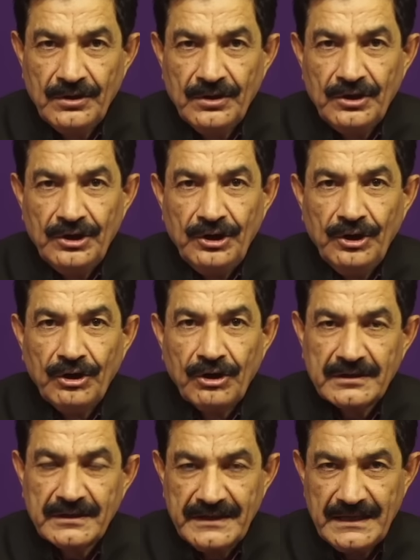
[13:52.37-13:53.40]

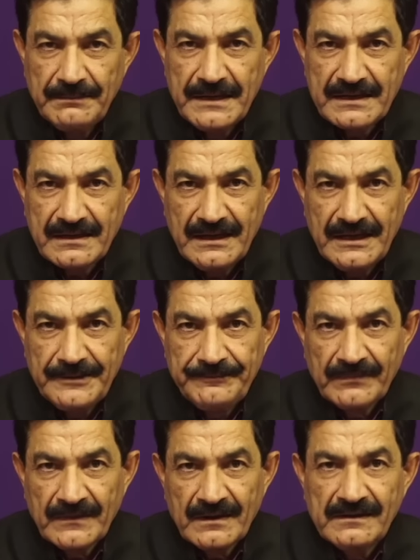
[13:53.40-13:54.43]
लॉक किए बैठा है
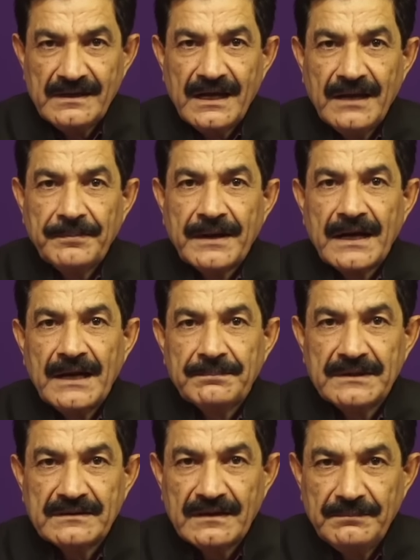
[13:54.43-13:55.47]
यहां पर आप
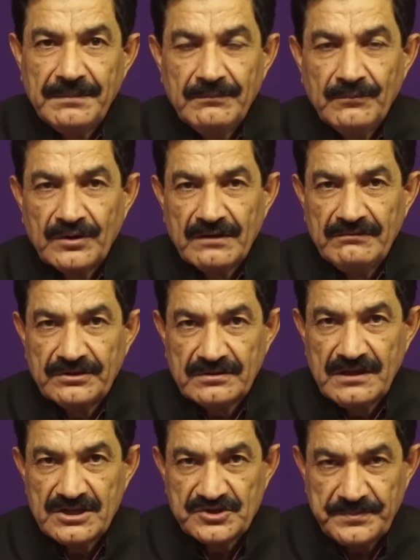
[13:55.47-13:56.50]
कितने भी
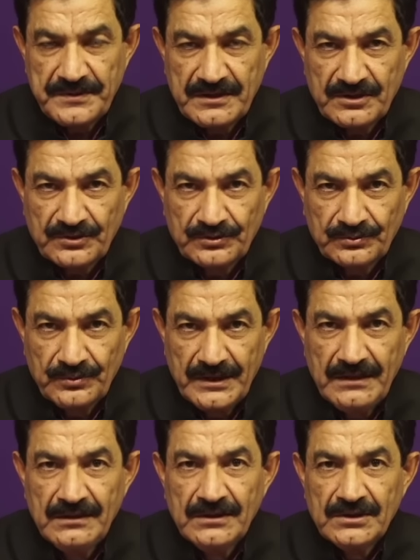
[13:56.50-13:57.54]
मोटिवेशनल स्पीकर को सुन
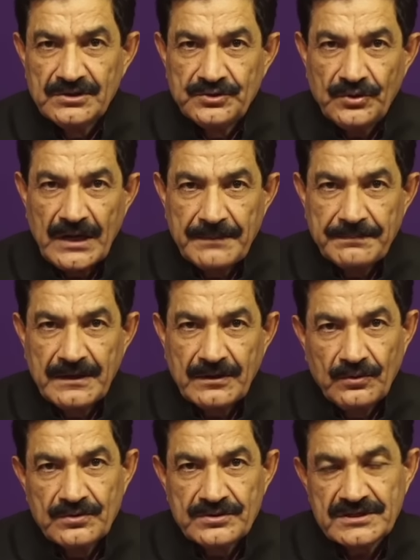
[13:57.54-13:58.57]
लें जो आपके
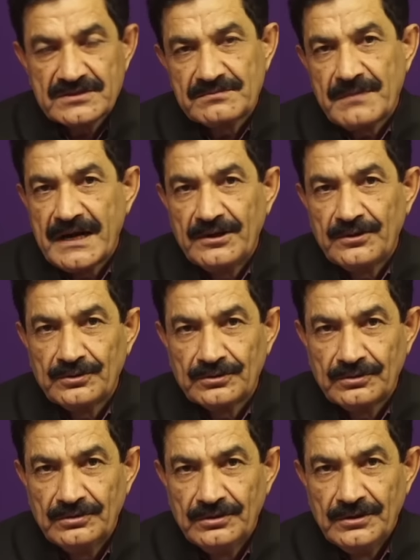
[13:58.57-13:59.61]
कॉन्शियस माइंड को
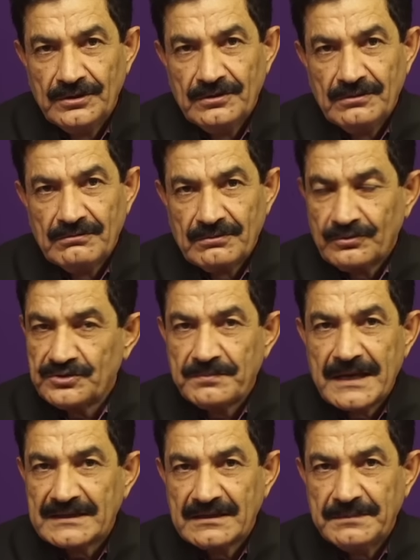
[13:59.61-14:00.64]
तो कुछ
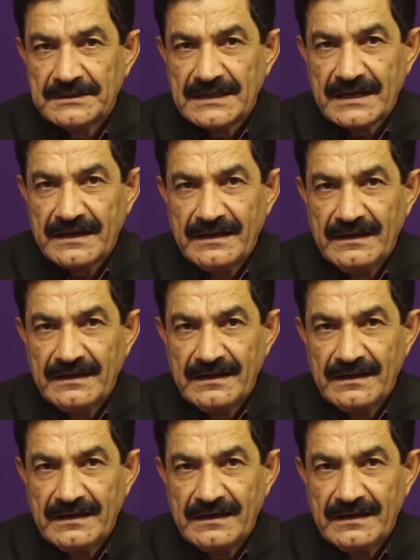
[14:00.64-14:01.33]
बातें बता रहे हैं लेकिन